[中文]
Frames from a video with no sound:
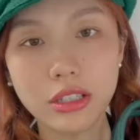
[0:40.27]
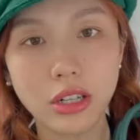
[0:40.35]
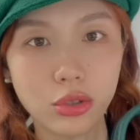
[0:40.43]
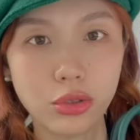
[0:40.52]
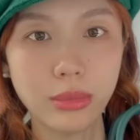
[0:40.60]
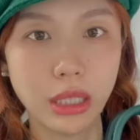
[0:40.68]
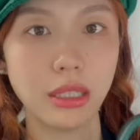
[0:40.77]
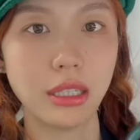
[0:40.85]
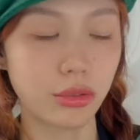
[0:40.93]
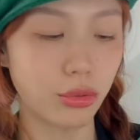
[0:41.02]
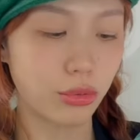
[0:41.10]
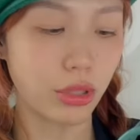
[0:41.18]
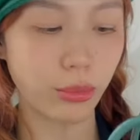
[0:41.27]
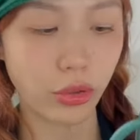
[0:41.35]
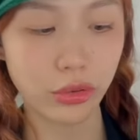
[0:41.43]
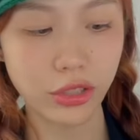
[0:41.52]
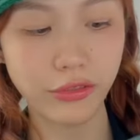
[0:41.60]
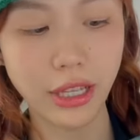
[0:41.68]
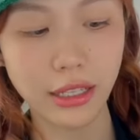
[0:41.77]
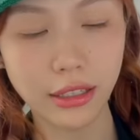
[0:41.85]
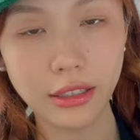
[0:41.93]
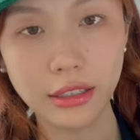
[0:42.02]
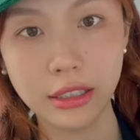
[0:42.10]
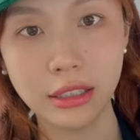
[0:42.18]
正好出门了，出去跟朋友吃饭
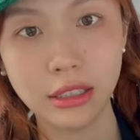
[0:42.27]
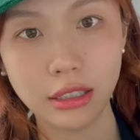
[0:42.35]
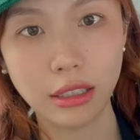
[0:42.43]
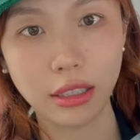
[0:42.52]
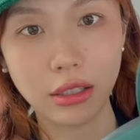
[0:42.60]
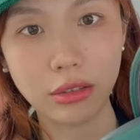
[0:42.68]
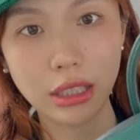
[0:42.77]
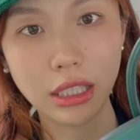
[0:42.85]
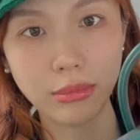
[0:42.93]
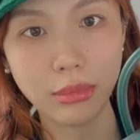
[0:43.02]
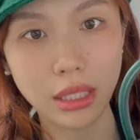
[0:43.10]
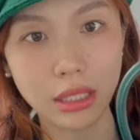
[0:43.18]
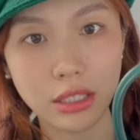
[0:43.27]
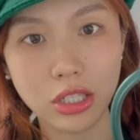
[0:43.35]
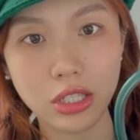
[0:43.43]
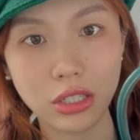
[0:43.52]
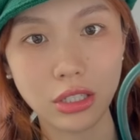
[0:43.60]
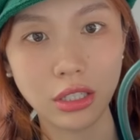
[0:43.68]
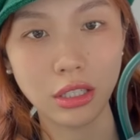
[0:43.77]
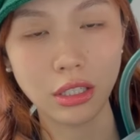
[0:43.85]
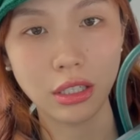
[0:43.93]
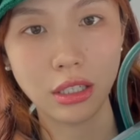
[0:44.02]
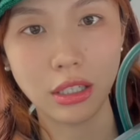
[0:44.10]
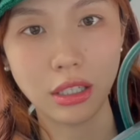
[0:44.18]
了，然后里面是，
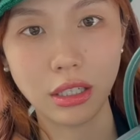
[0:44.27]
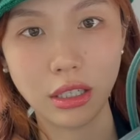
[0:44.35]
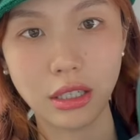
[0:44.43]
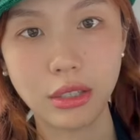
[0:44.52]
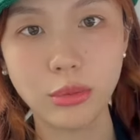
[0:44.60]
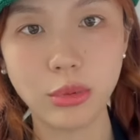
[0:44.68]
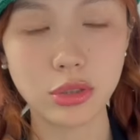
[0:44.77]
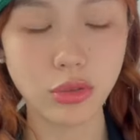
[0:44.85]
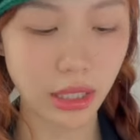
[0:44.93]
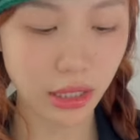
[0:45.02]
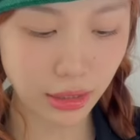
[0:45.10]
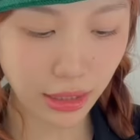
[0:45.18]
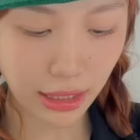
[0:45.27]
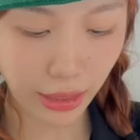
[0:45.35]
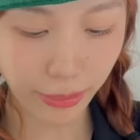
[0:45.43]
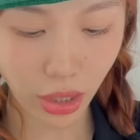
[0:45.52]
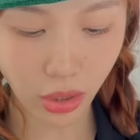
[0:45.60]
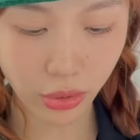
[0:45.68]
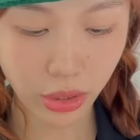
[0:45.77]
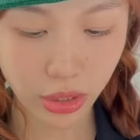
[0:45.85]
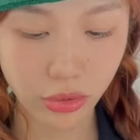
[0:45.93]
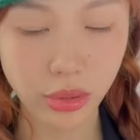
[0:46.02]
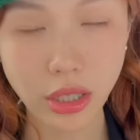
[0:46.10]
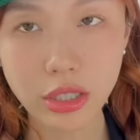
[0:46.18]
呃，我装了一个内胆包，
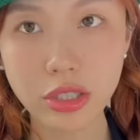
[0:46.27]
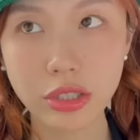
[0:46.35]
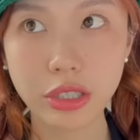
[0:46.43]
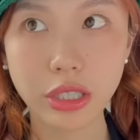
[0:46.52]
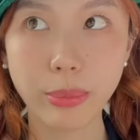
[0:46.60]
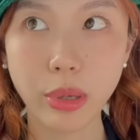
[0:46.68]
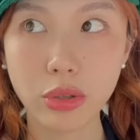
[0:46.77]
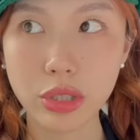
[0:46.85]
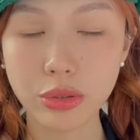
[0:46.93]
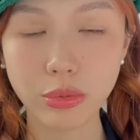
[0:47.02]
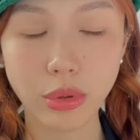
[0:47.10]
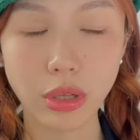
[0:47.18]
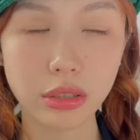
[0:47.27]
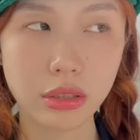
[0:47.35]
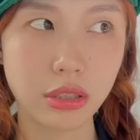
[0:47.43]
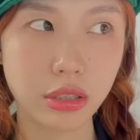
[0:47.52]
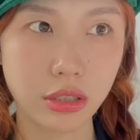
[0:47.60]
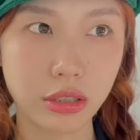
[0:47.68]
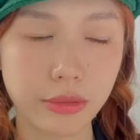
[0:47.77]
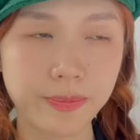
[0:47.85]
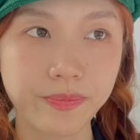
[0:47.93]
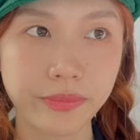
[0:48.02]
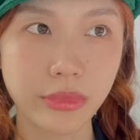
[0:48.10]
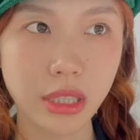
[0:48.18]
因为当时这个包是我的
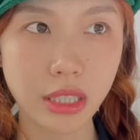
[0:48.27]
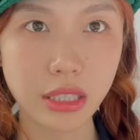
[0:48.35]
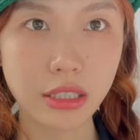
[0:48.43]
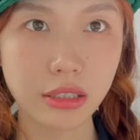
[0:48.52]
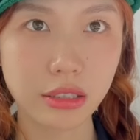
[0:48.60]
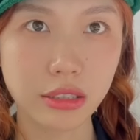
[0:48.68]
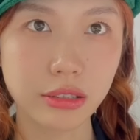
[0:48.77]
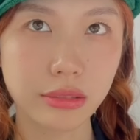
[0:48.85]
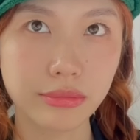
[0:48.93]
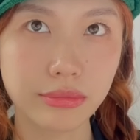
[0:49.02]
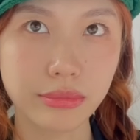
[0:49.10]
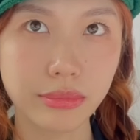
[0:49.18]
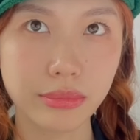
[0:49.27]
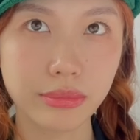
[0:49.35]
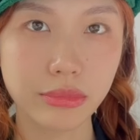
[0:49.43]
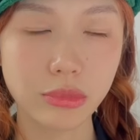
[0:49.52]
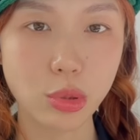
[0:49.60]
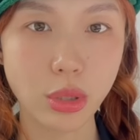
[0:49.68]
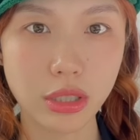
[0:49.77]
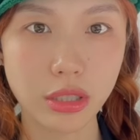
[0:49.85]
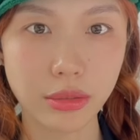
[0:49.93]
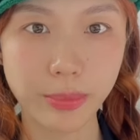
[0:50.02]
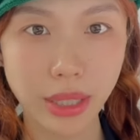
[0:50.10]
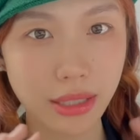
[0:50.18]
第一个。嗯，算
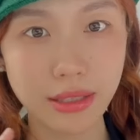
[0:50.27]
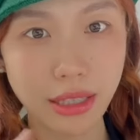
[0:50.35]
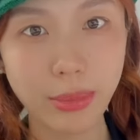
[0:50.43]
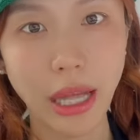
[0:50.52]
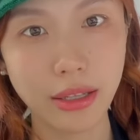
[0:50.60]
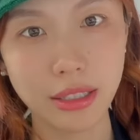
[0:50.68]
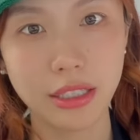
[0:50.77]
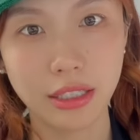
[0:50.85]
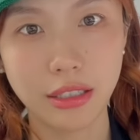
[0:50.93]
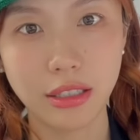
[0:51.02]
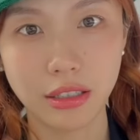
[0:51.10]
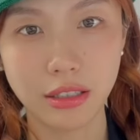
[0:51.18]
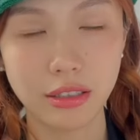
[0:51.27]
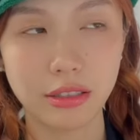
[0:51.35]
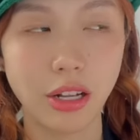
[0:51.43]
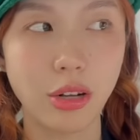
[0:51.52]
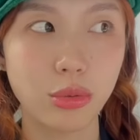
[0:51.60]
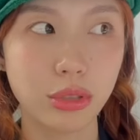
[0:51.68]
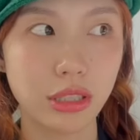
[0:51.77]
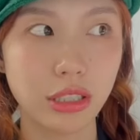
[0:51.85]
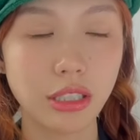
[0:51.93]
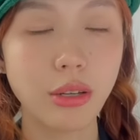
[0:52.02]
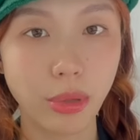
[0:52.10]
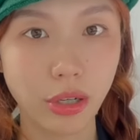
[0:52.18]
是 BKC 吧，嗯，然后我的
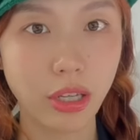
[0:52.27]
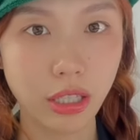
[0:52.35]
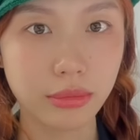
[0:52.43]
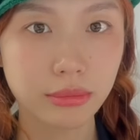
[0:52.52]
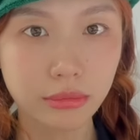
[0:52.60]
第一个 b i r k i n